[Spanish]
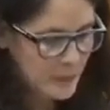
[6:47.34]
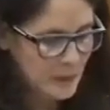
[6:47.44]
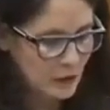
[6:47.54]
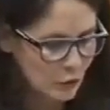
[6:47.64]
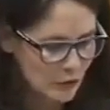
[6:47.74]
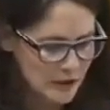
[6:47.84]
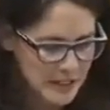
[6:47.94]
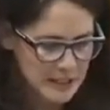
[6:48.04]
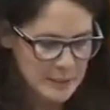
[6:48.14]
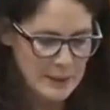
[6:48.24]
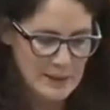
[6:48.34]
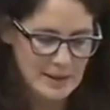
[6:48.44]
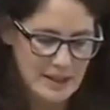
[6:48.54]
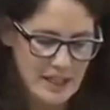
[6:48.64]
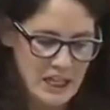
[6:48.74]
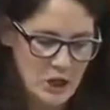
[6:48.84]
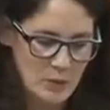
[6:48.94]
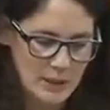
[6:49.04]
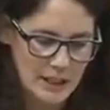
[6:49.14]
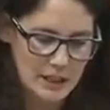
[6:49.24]
suficientes para mantener y
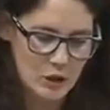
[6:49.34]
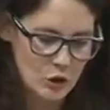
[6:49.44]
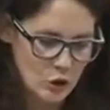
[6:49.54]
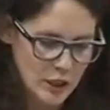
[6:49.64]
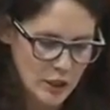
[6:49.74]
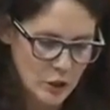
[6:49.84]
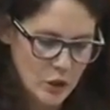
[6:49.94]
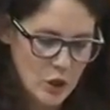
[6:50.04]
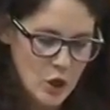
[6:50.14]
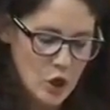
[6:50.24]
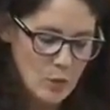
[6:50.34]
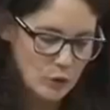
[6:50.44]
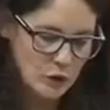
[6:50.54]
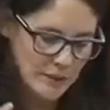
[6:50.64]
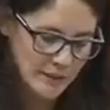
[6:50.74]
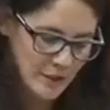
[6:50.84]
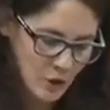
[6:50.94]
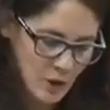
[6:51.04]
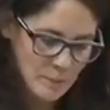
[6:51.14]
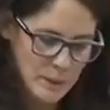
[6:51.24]
aumentar los colegios, como optimizar
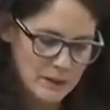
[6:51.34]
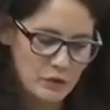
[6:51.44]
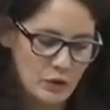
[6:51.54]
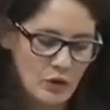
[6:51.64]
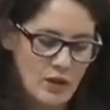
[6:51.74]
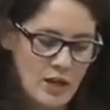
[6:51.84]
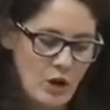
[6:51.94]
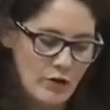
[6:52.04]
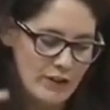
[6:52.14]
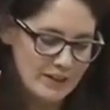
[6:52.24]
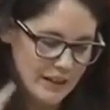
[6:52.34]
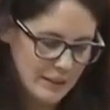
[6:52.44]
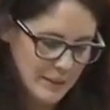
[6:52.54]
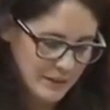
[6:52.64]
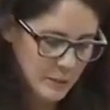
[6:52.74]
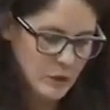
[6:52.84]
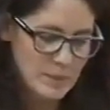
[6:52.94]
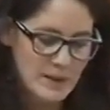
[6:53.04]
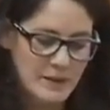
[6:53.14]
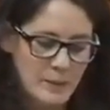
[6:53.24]
los espacios, oferta de máximo de
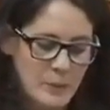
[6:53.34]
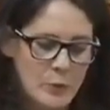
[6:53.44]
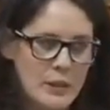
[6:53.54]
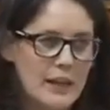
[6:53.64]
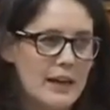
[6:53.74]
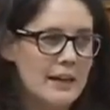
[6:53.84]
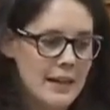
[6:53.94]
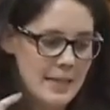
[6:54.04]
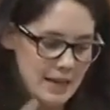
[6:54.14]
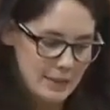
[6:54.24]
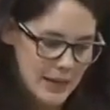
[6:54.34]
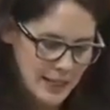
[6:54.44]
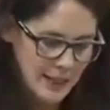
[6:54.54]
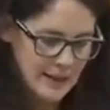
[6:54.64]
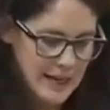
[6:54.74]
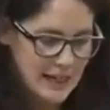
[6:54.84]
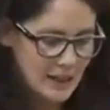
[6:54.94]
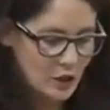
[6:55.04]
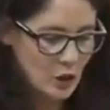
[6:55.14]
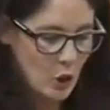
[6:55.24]
plazas públicas, la bajada de la
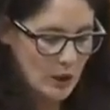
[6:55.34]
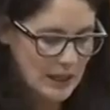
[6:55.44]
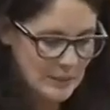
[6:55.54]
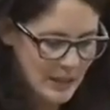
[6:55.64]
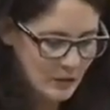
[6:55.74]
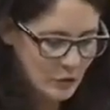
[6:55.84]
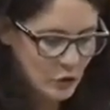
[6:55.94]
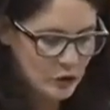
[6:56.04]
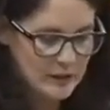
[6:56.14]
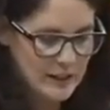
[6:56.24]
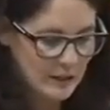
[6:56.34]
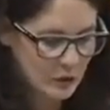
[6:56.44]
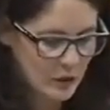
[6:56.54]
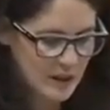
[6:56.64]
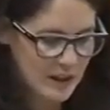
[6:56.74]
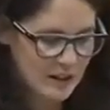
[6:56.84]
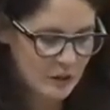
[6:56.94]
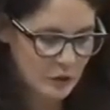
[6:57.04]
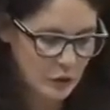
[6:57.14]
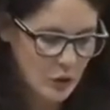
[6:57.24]
ratio o la eliminación de las zonas de
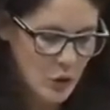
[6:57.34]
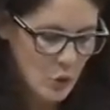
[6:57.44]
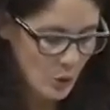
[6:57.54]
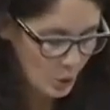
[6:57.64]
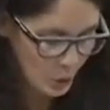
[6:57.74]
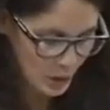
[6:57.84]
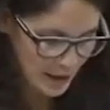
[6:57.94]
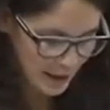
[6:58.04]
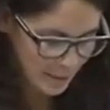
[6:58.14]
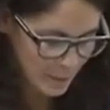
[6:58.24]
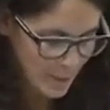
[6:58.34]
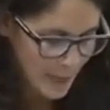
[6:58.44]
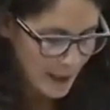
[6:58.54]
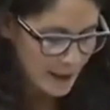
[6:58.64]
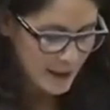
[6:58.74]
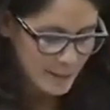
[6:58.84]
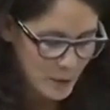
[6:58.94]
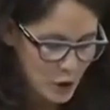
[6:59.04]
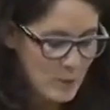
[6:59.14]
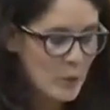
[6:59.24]
adscripción única.
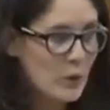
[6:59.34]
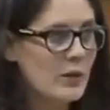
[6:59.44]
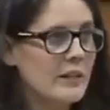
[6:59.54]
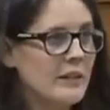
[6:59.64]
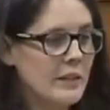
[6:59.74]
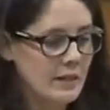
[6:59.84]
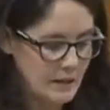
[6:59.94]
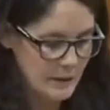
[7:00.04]
Tampoco puedo decir